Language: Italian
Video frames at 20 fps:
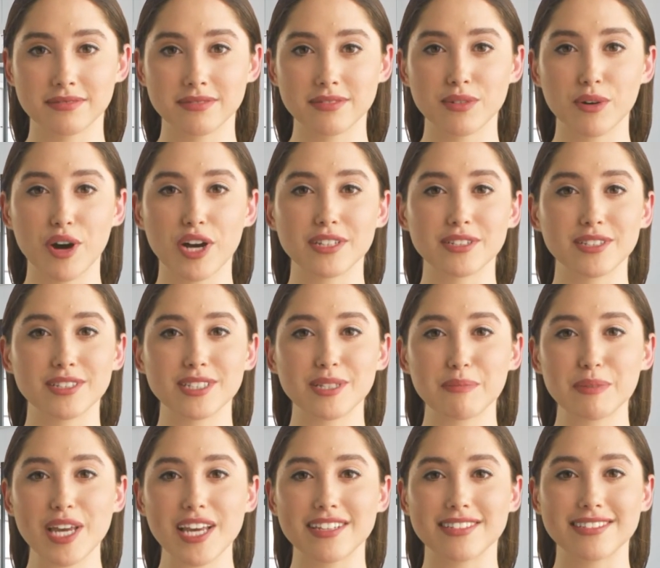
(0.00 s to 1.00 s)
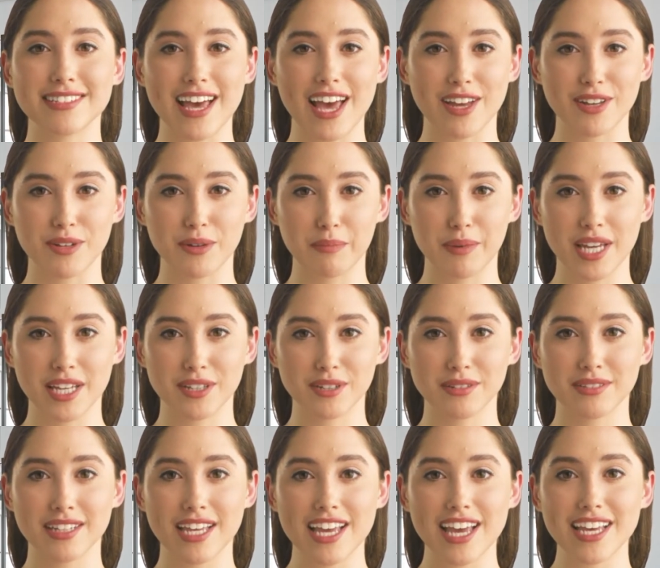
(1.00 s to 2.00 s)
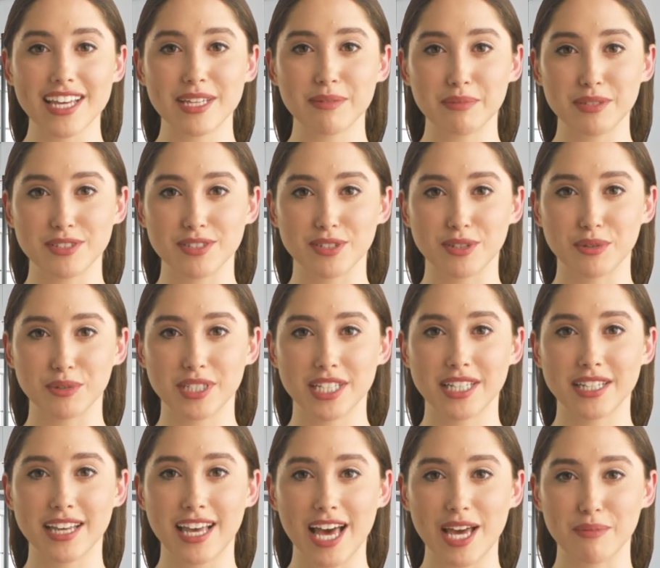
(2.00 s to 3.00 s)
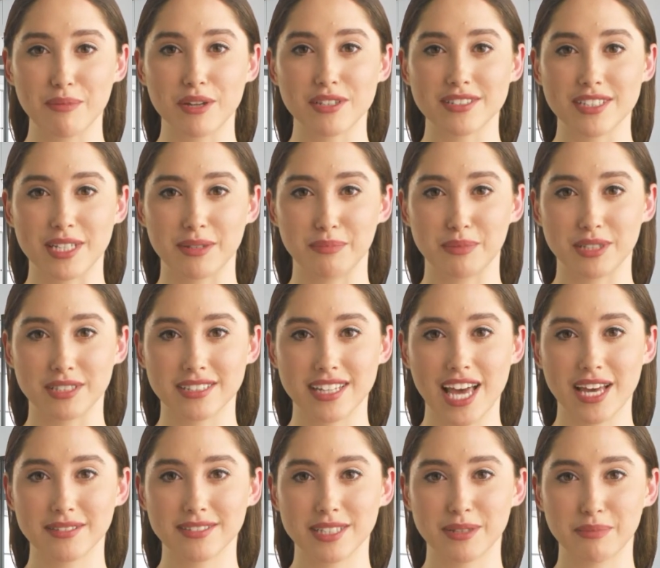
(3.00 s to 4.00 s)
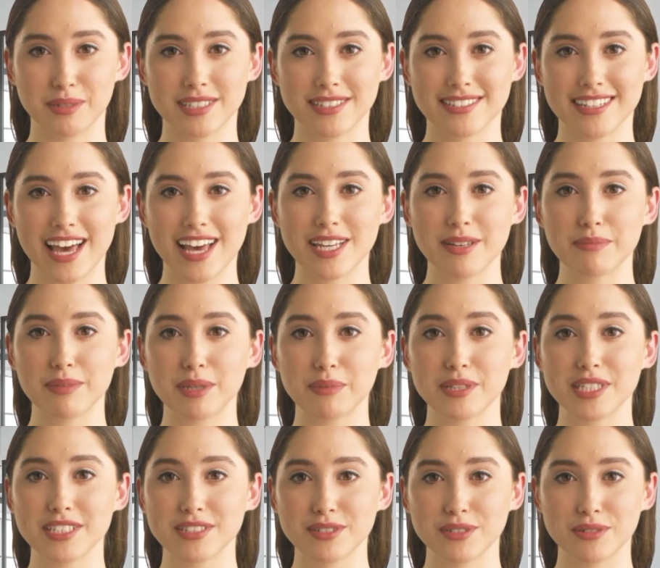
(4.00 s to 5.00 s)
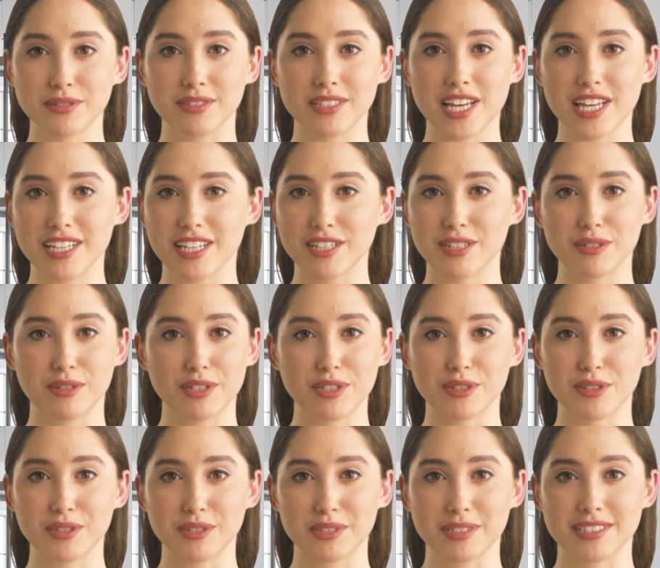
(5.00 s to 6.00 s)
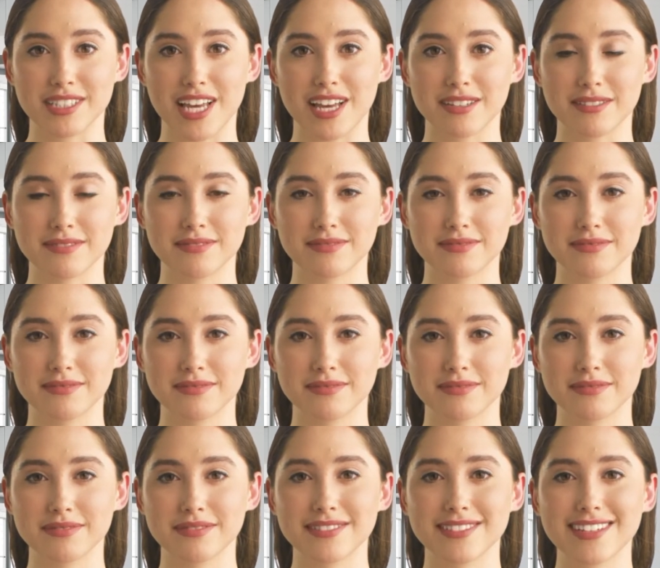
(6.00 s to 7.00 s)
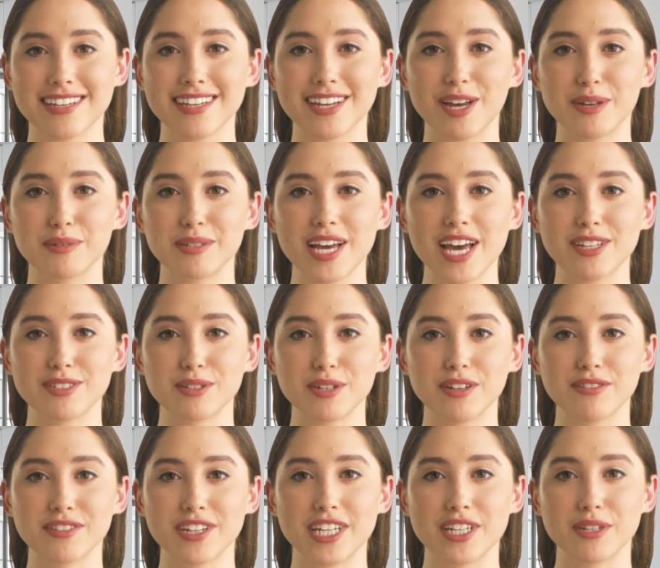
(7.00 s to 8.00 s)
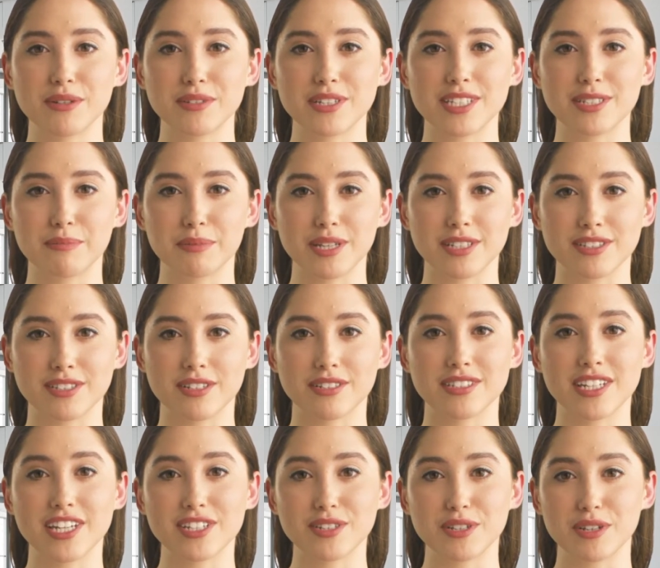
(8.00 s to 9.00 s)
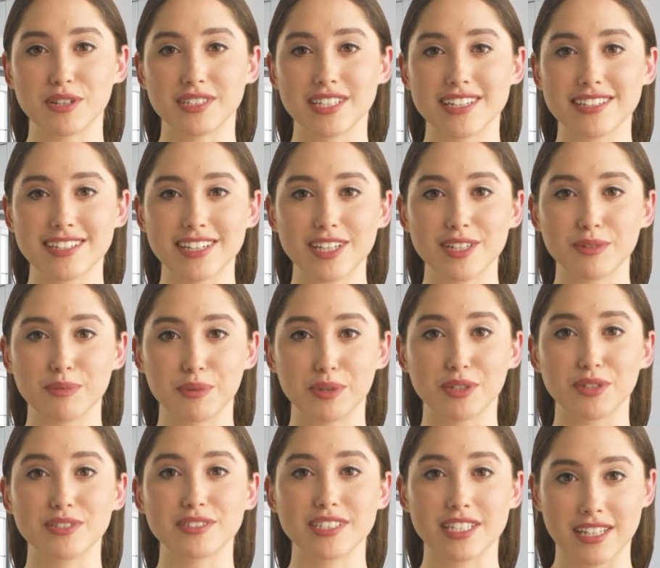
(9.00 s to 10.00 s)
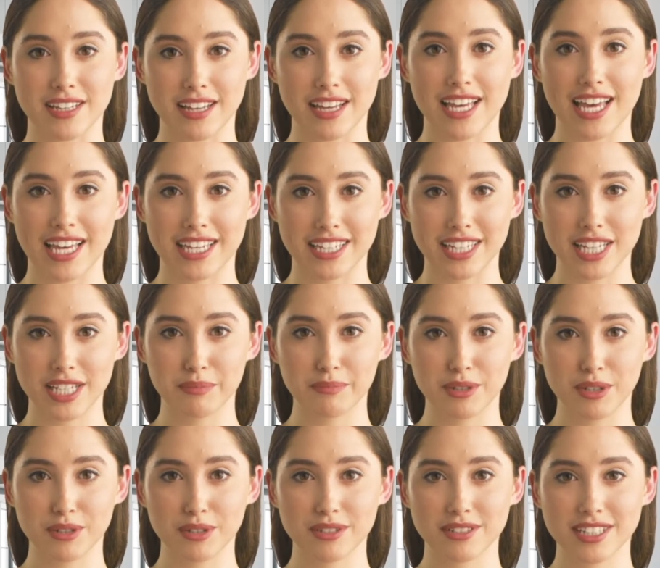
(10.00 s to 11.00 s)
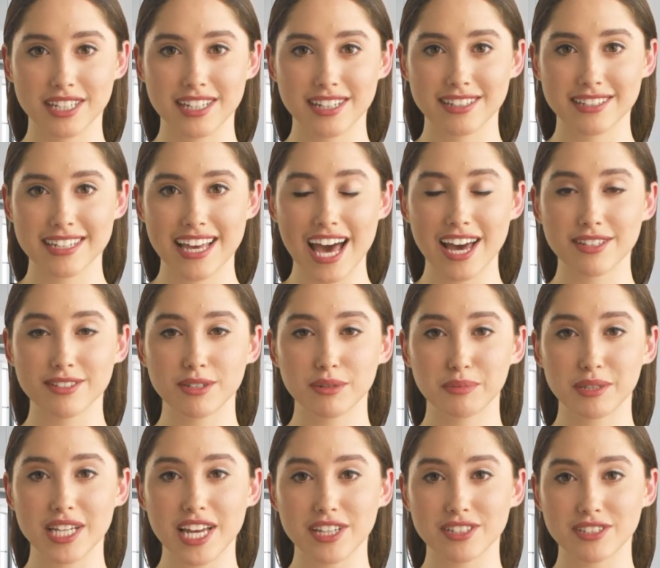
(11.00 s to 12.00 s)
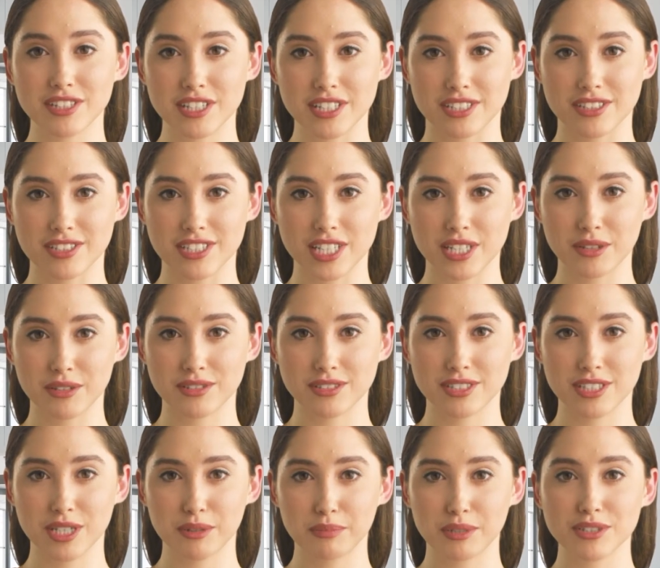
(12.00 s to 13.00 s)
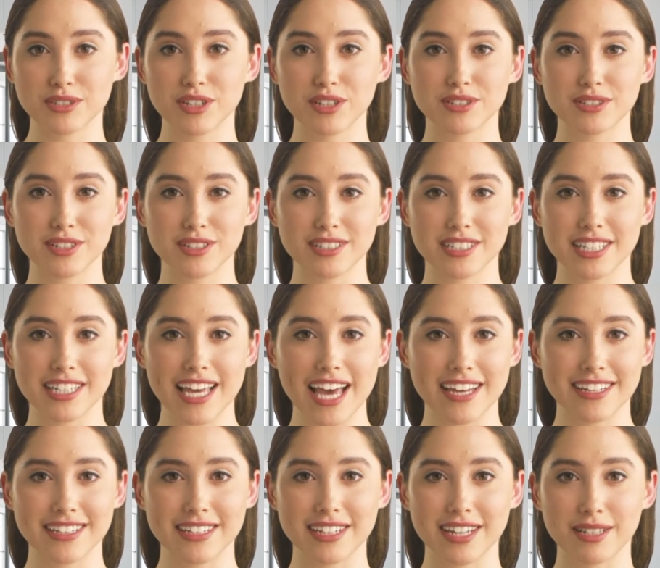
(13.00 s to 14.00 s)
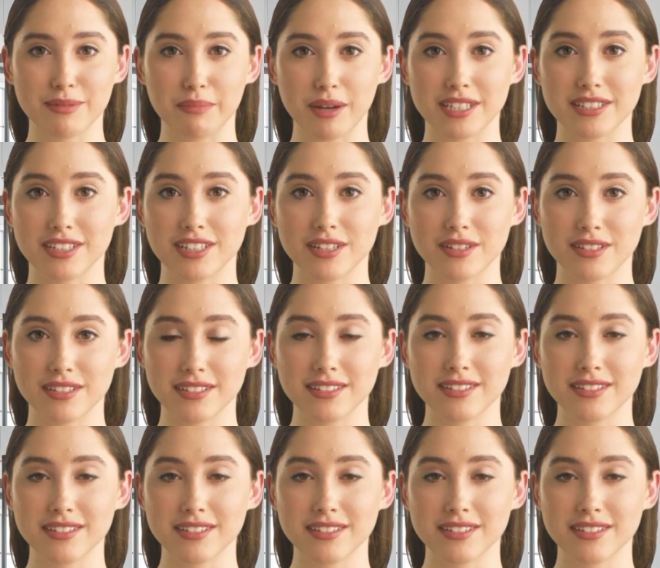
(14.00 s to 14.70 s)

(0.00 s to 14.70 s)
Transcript: Quando si pensa a come allontanare i piccioni, è molto importante pensare prima di tutto alla loro incolumità se da un lato è vero che spesso tendono ad essere rumorosi e che i prodotti di scarto che lasciano in giro sono piuttosto seccanti da smaltire,